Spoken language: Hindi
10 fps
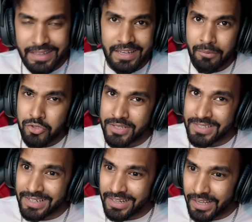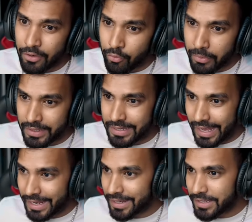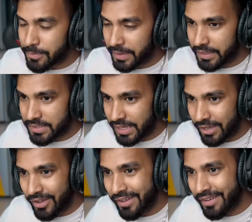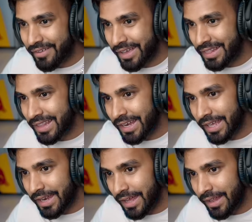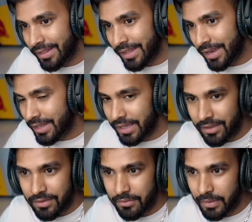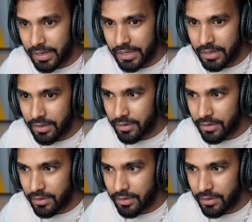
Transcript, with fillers: धीरे मुझे ऐसा लग रहा है कि रूम में डार्कनेस बढ़ती जा रही है ओए ओए अंदर नहीं आ अंदर नहीं आ बाहर निकल